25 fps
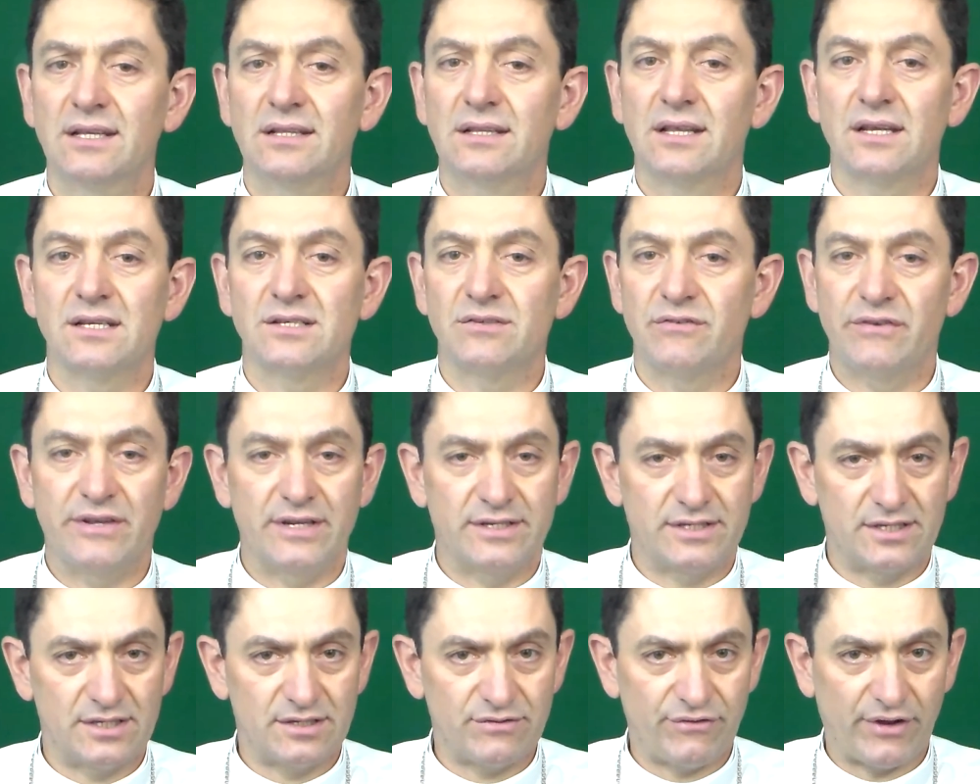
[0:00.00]
tantas
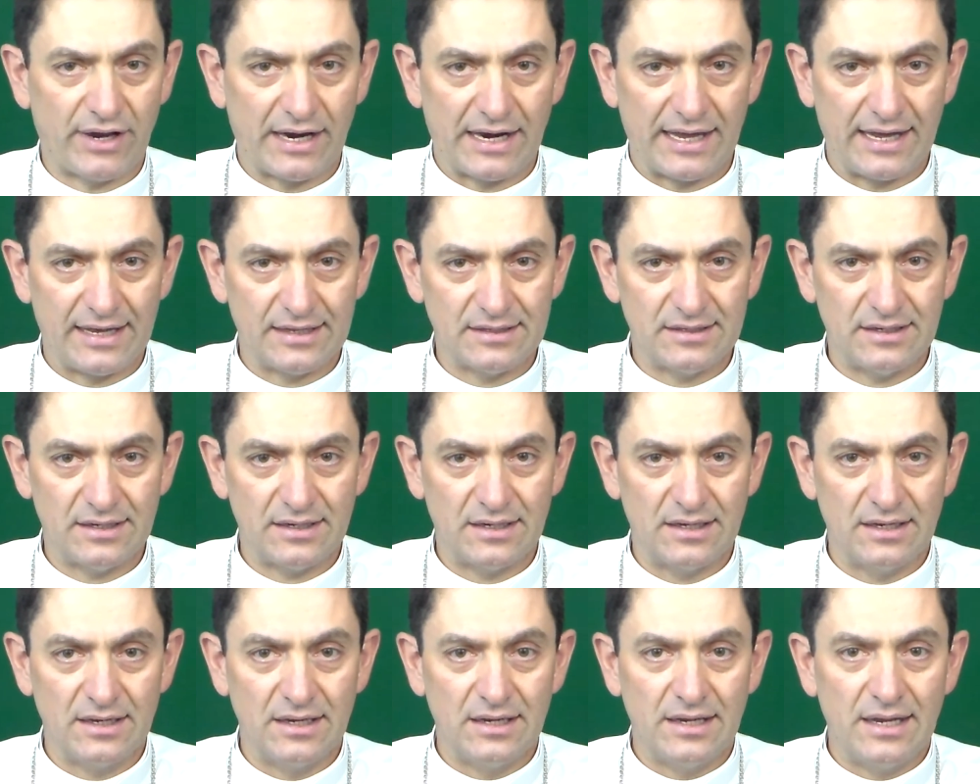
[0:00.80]
vezes
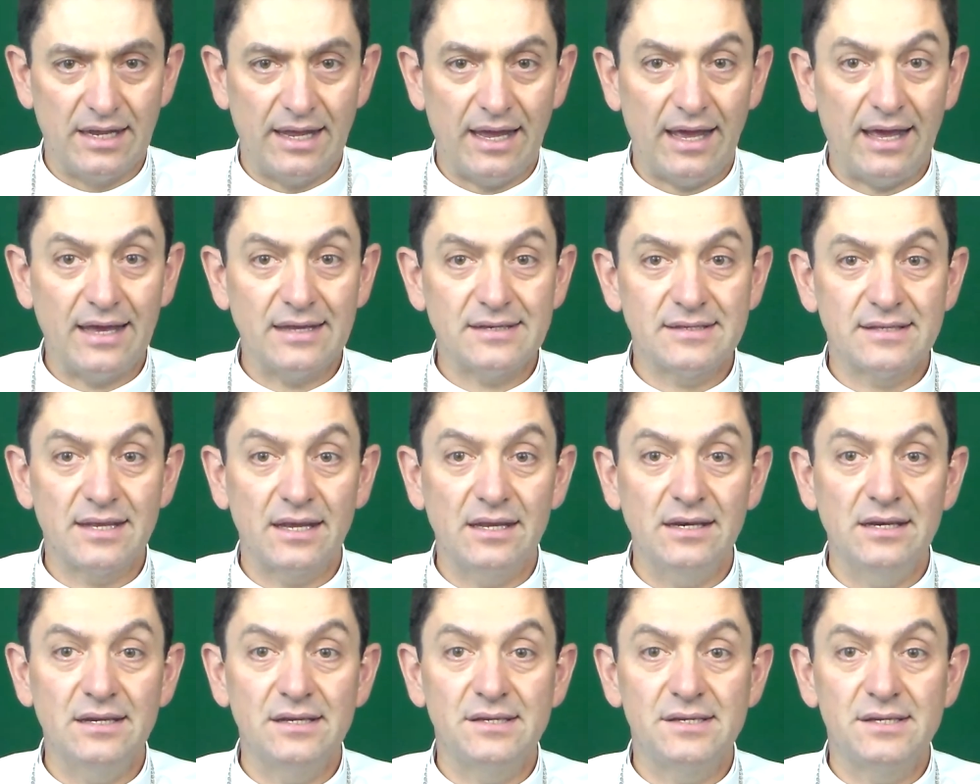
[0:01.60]
falada.
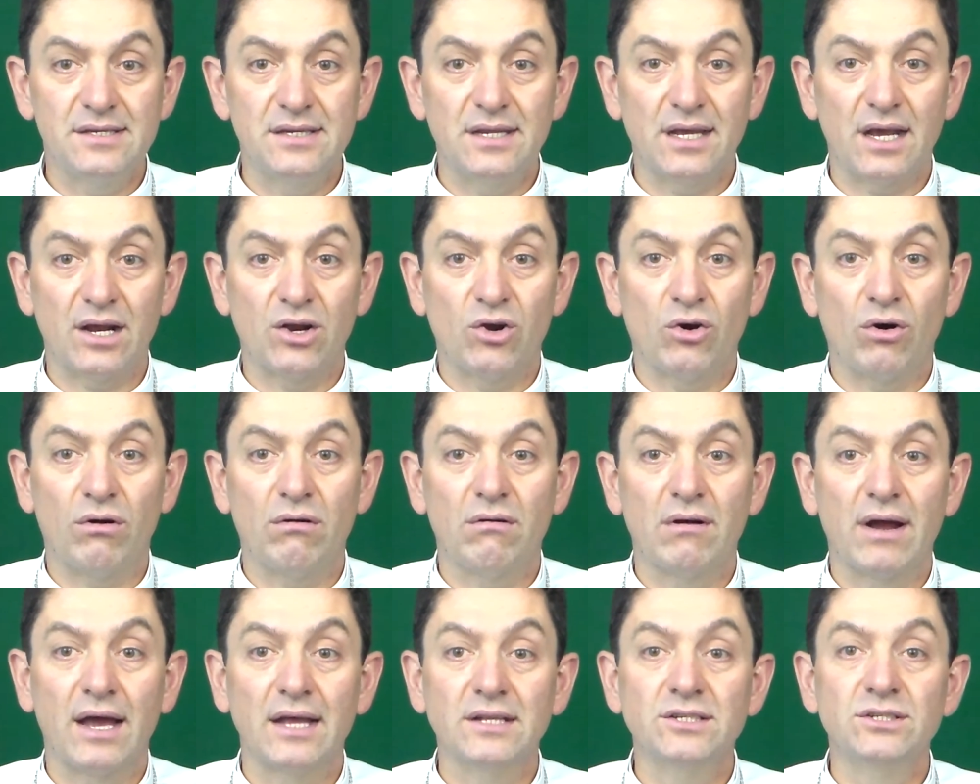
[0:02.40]
Esta inicia
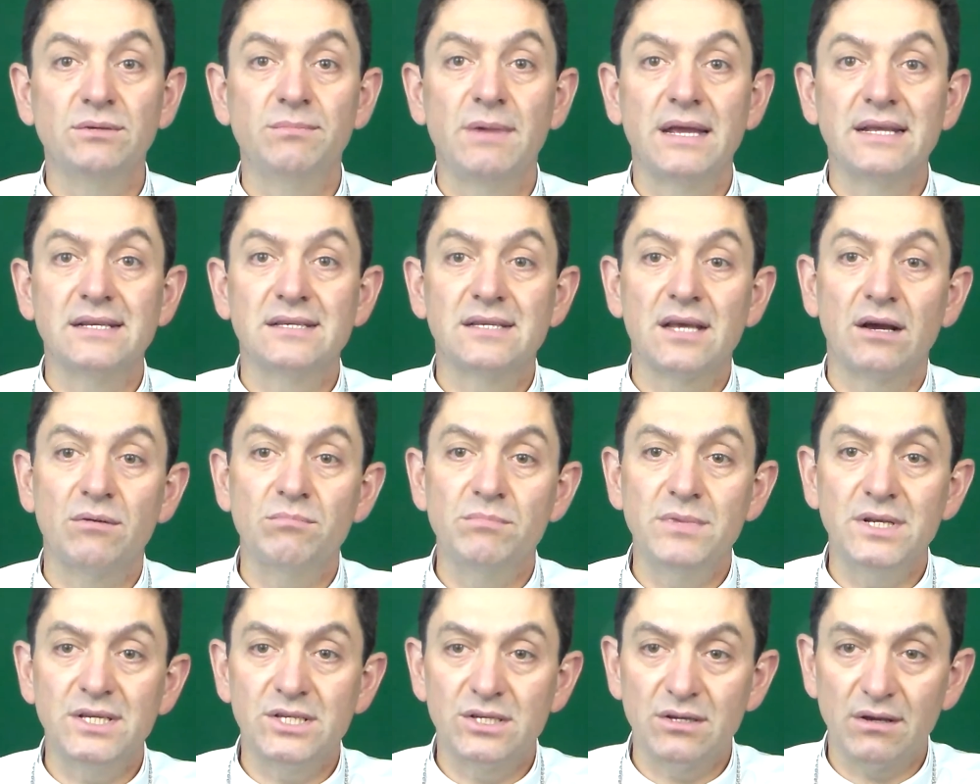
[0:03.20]
com a dimensão
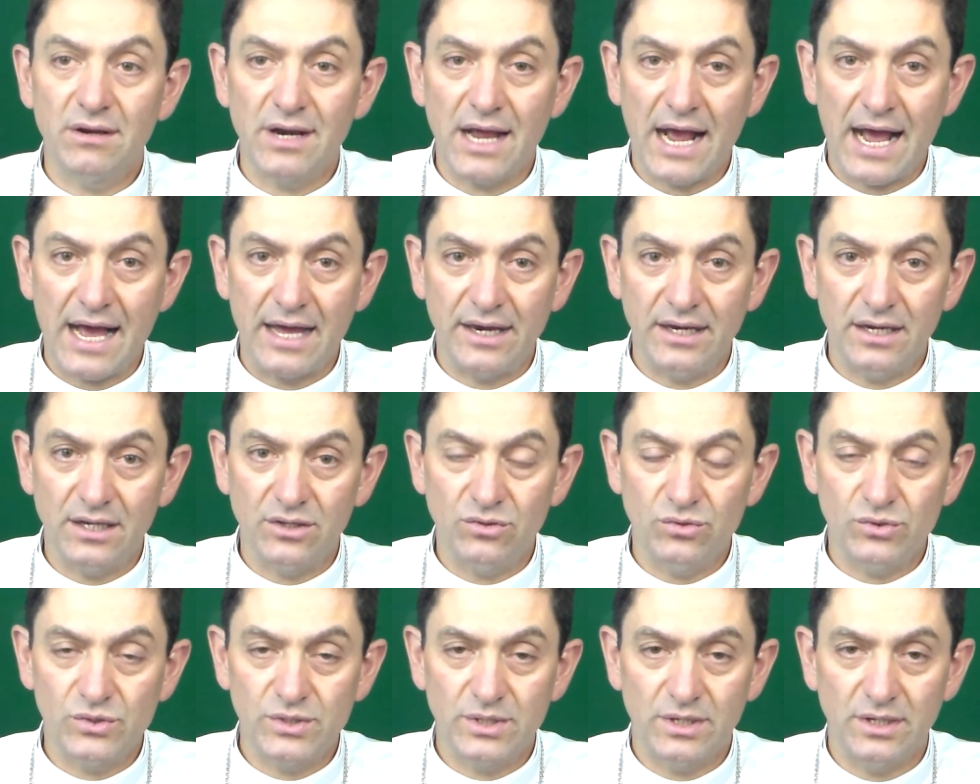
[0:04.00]

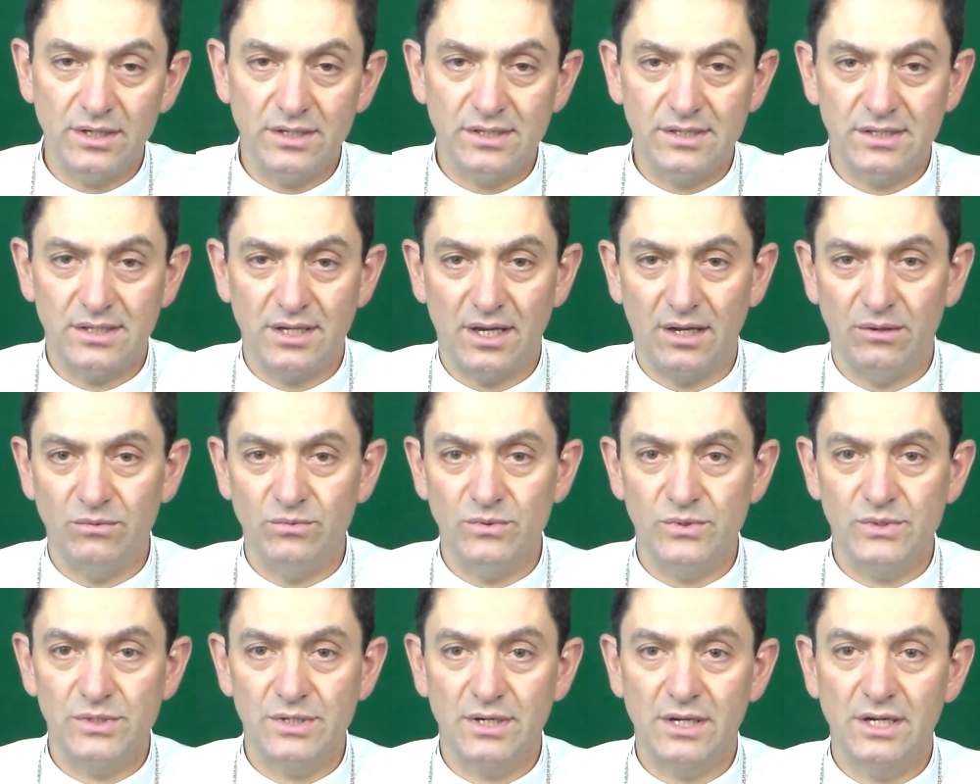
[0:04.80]
missionária dos
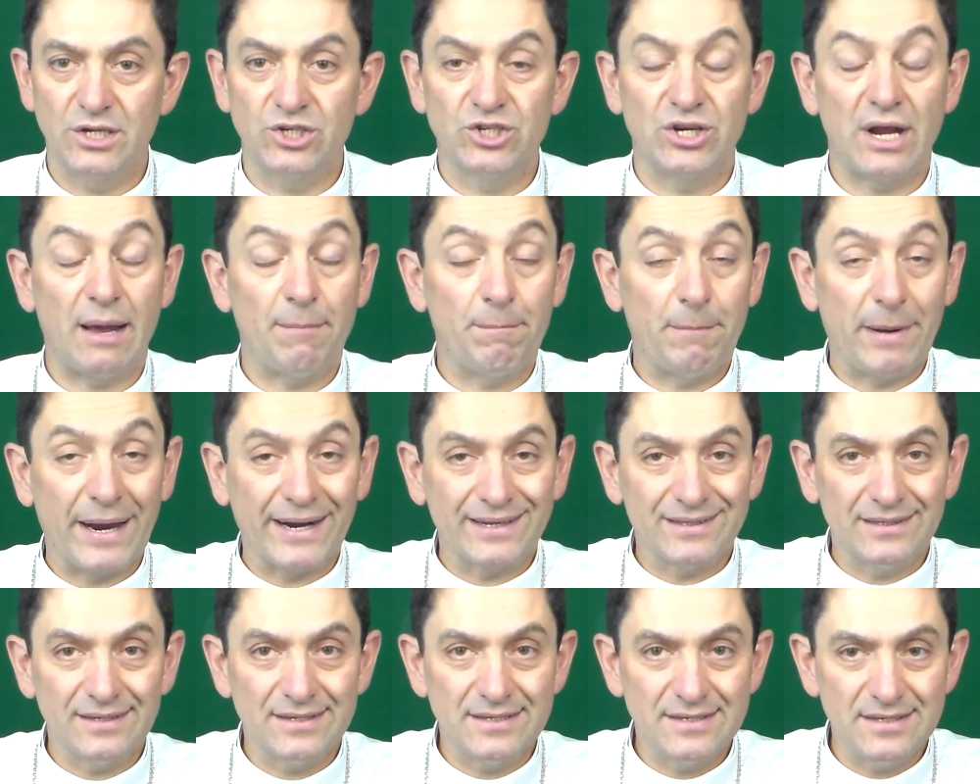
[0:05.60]
cristãos, que já
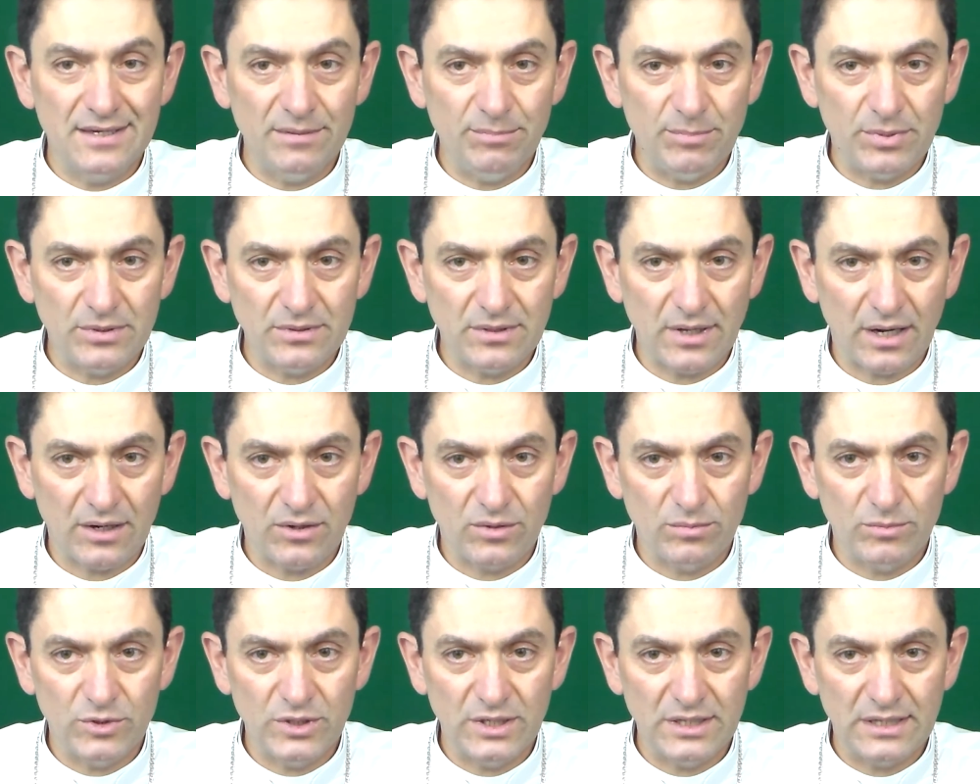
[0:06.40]
participam da
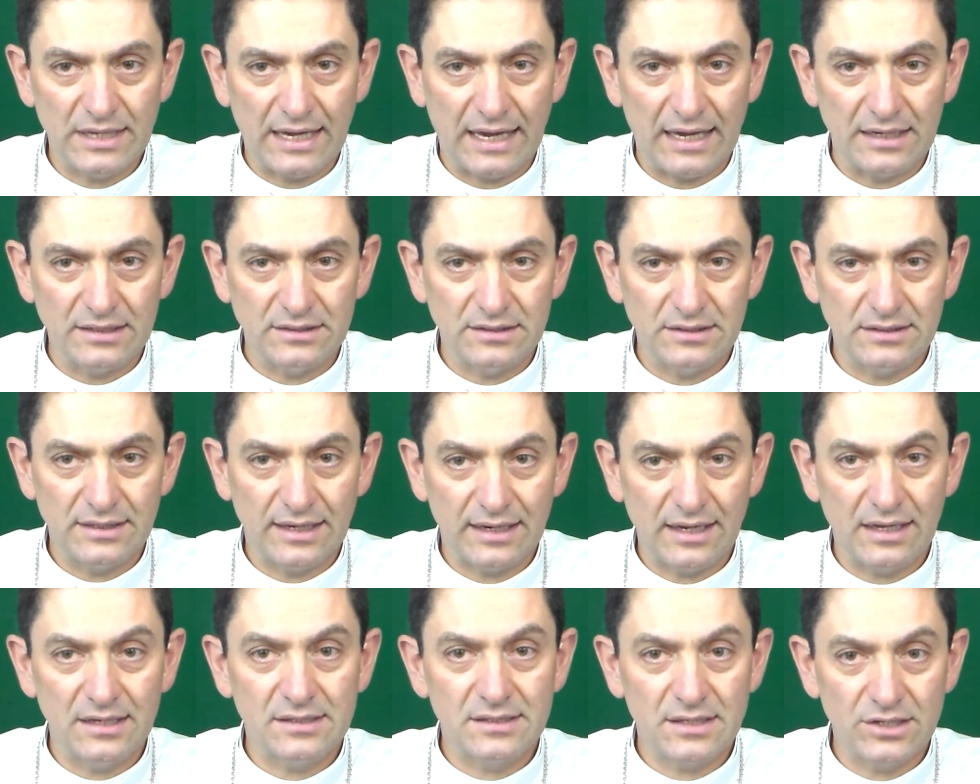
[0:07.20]
comunidade,
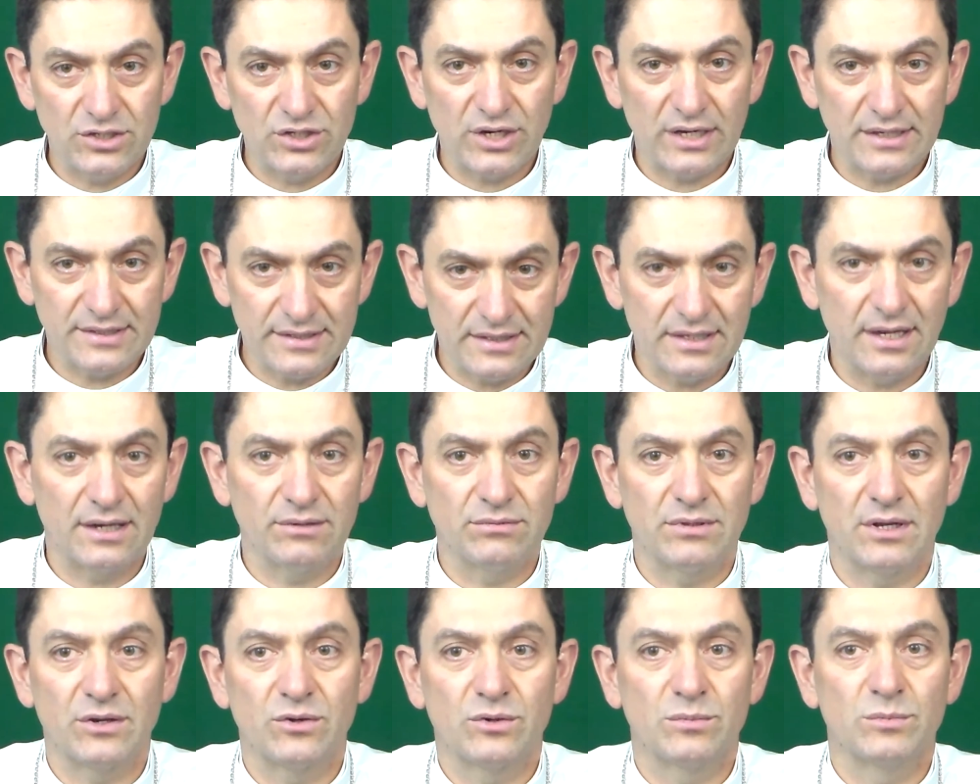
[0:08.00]
daqueles que já
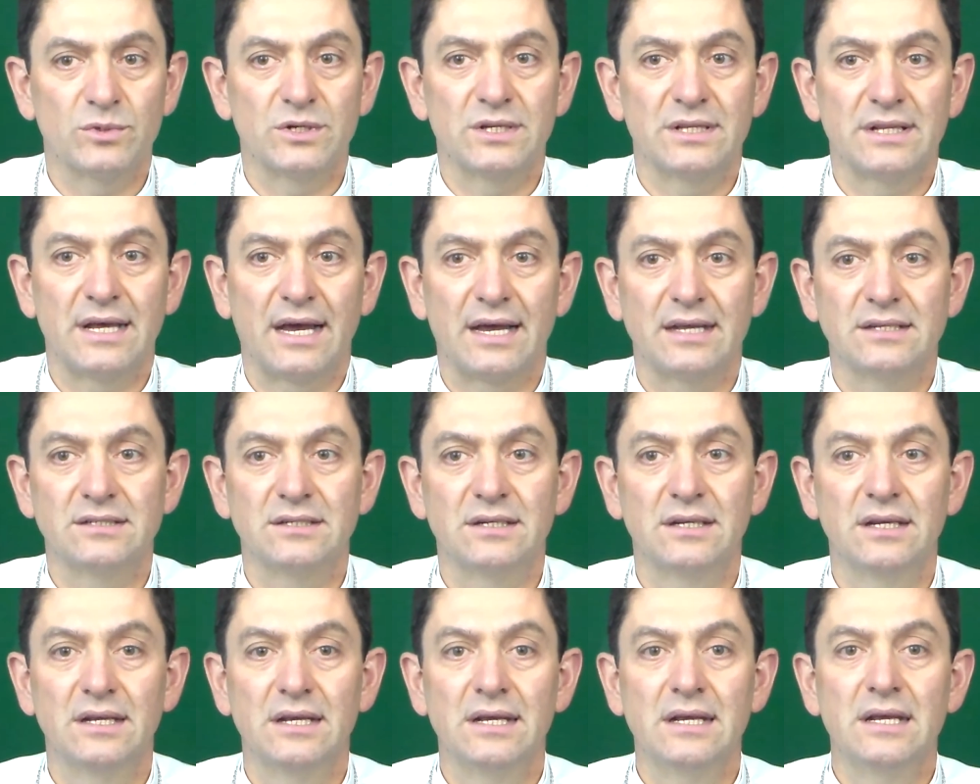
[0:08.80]
são da
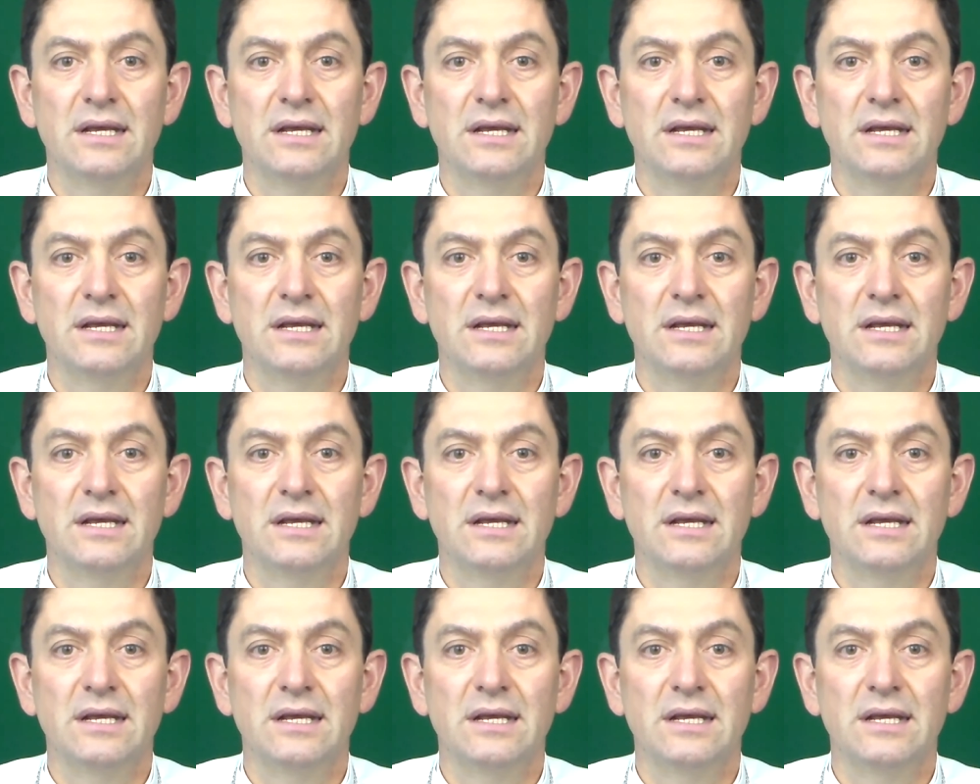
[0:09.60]
comunidade,